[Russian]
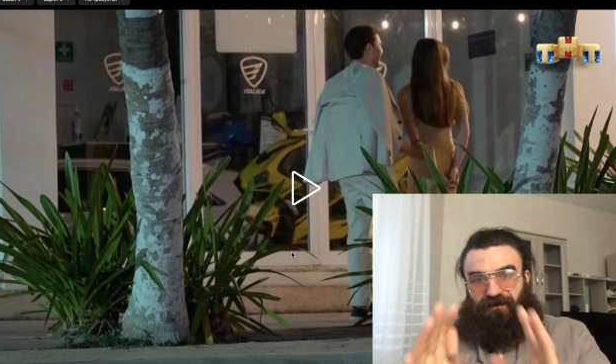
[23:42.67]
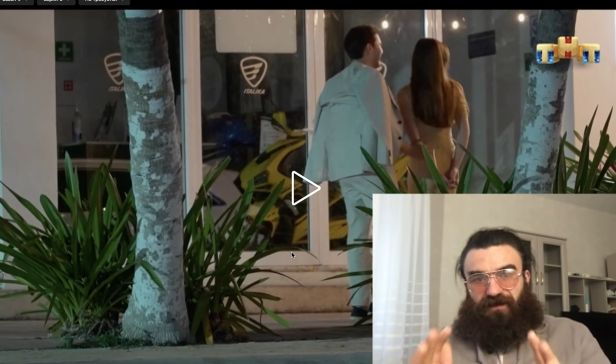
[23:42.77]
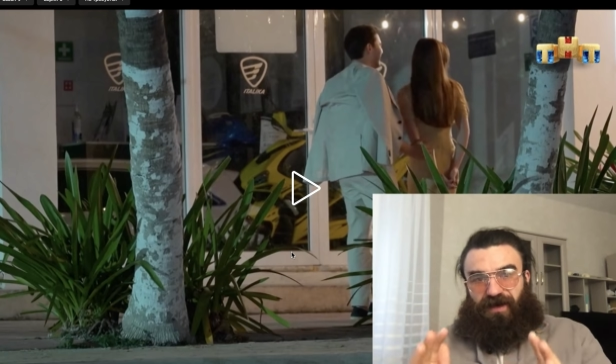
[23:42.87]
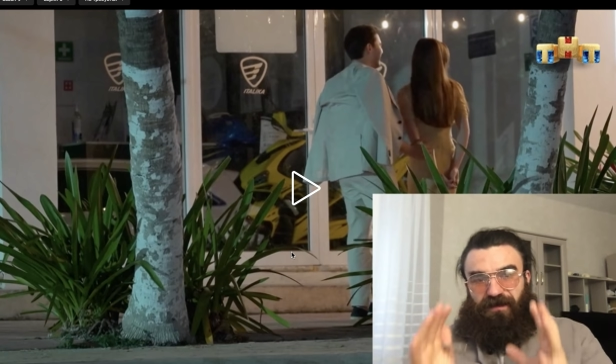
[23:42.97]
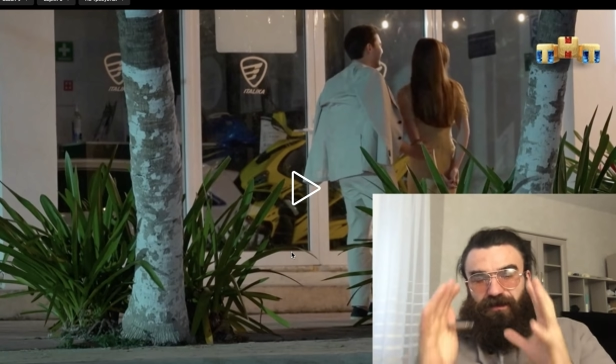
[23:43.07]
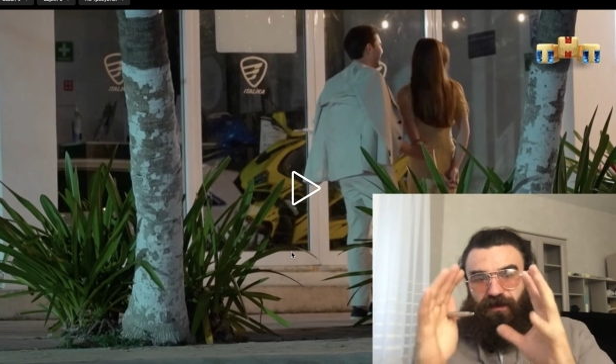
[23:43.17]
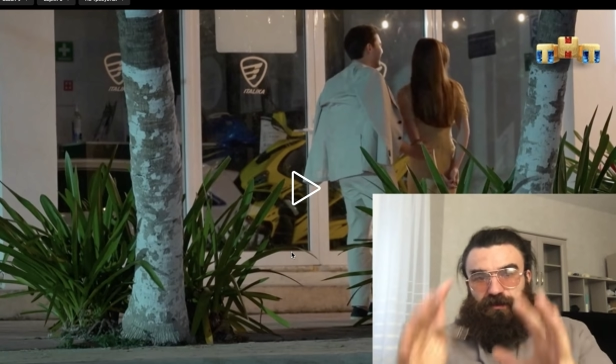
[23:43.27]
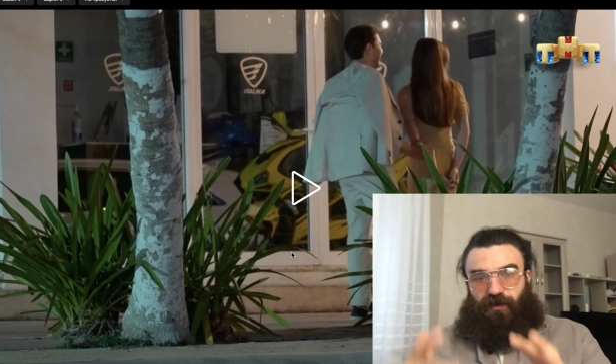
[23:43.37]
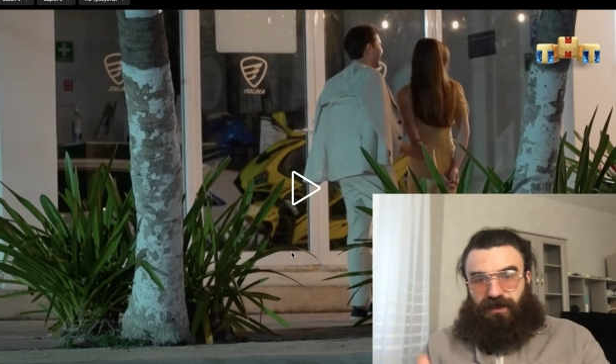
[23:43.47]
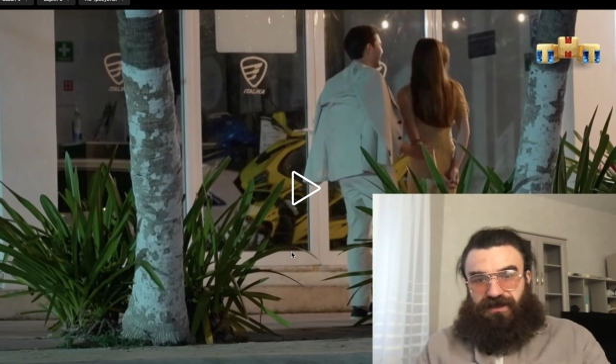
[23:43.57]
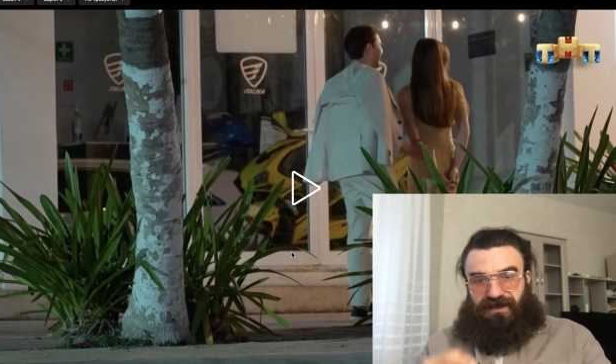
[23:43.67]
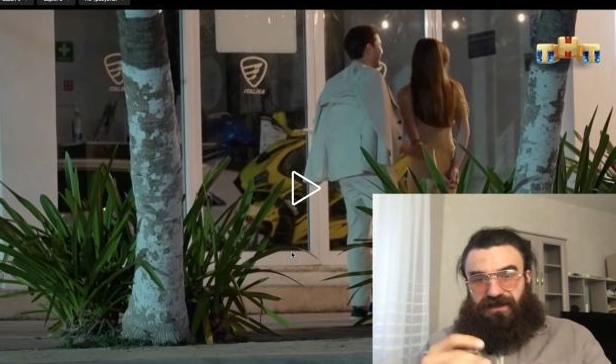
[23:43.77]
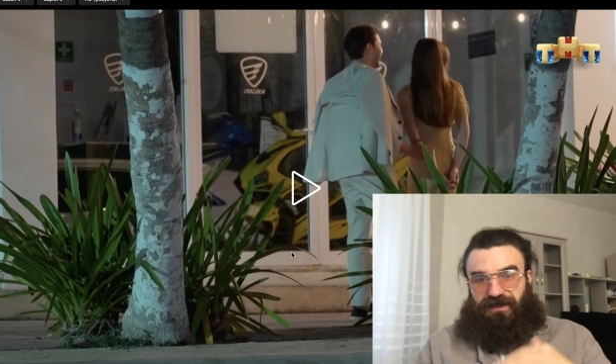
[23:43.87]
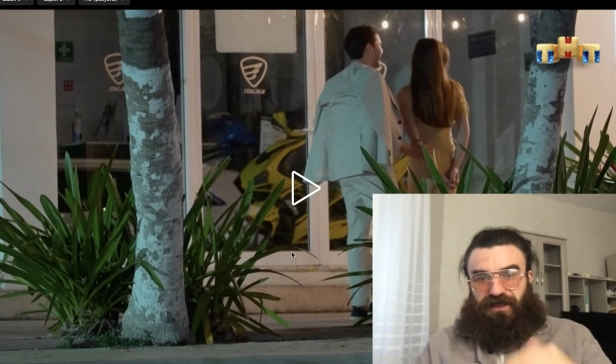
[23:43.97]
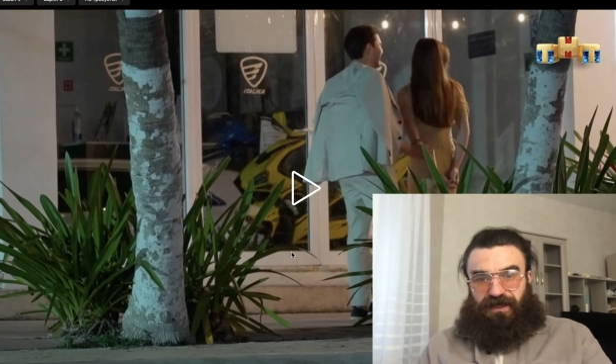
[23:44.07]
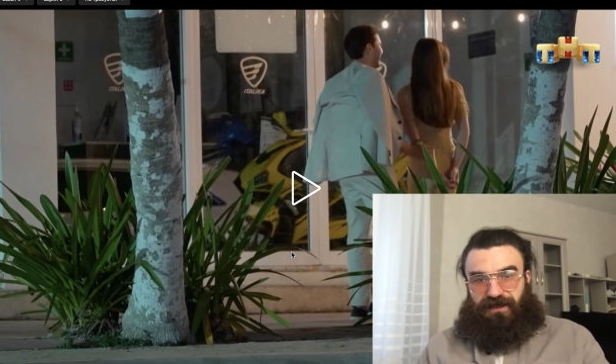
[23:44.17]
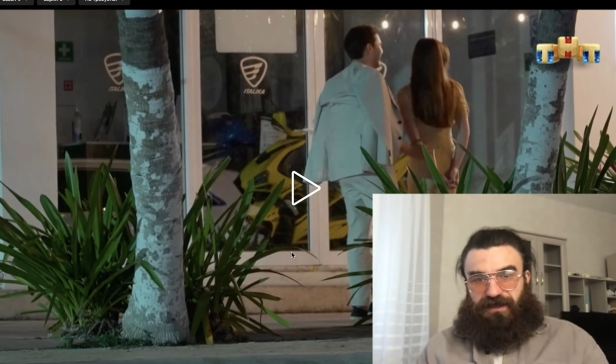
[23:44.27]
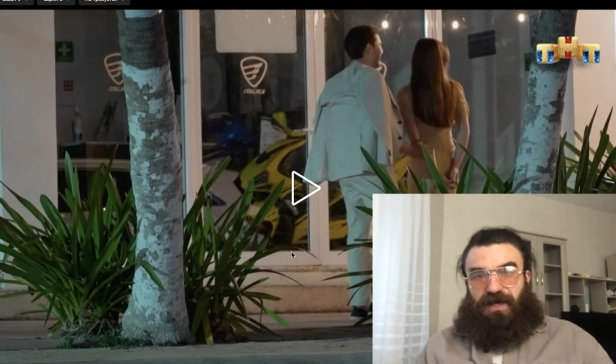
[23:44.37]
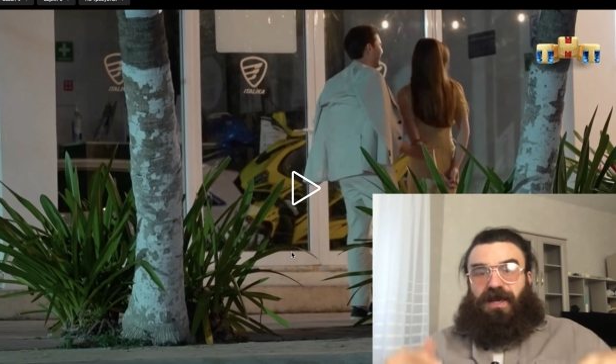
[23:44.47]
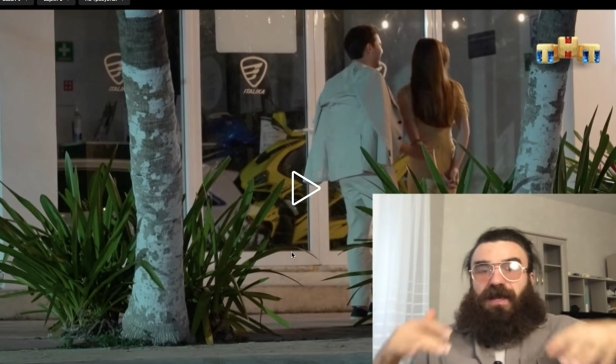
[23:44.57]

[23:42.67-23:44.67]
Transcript: вайб, легкость, интерес.